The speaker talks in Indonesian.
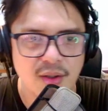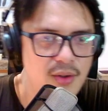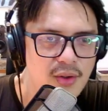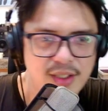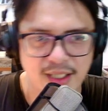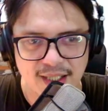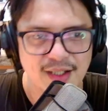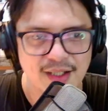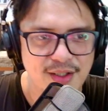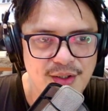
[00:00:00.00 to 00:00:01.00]
Oke. Okay. Oke,
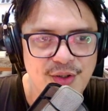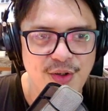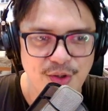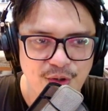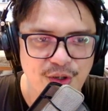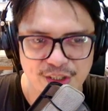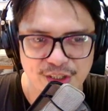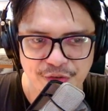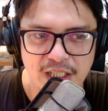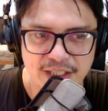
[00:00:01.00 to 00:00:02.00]
okay,
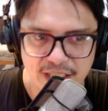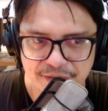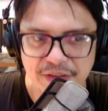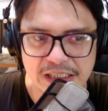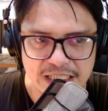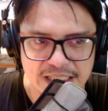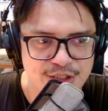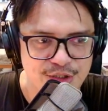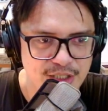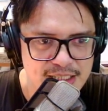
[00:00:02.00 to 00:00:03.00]
itu vokal di filter di
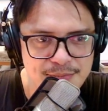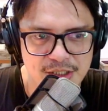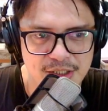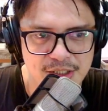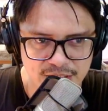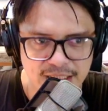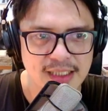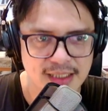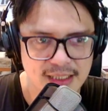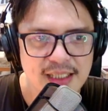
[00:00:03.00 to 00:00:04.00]
sini dulu guys. Masuk sini.
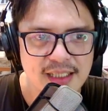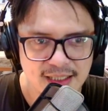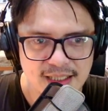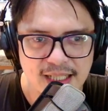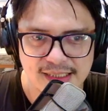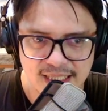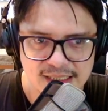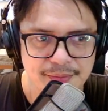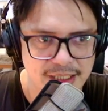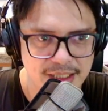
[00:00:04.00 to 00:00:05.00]
Nice
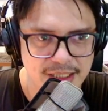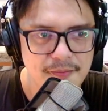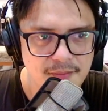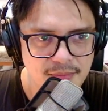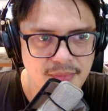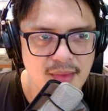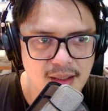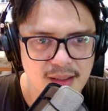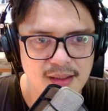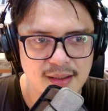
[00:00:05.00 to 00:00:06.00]
aransemen.
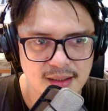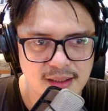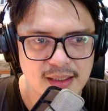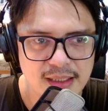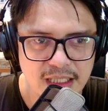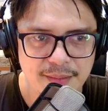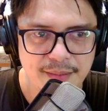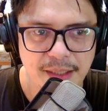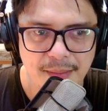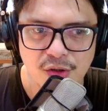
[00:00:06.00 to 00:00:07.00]

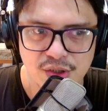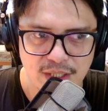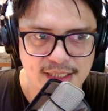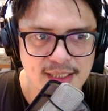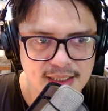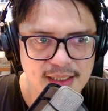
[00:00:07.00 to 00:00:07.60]
Dinamikanya bagus guys.